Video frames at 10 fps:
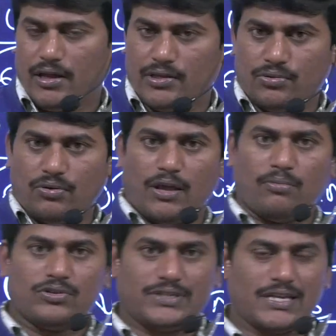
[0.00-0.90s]

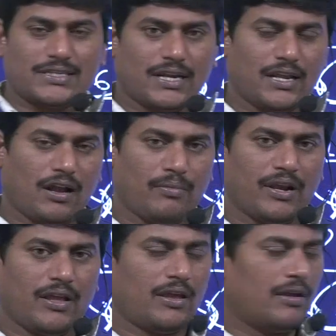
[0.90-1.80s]
హిందువులేమో జై శ్రీరామ్
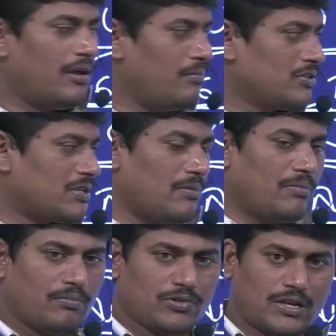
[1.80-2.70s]
అని ఈ ముస్లిం
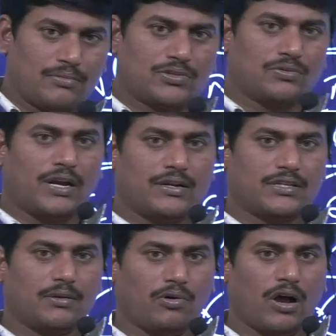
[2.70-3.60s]
ముస్లిం
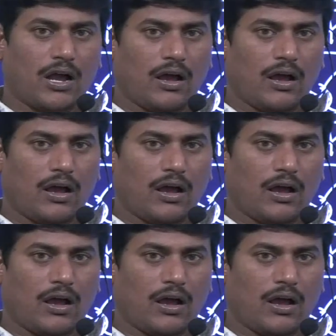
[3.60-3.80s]
స్టూడెంట్స్ ఏమో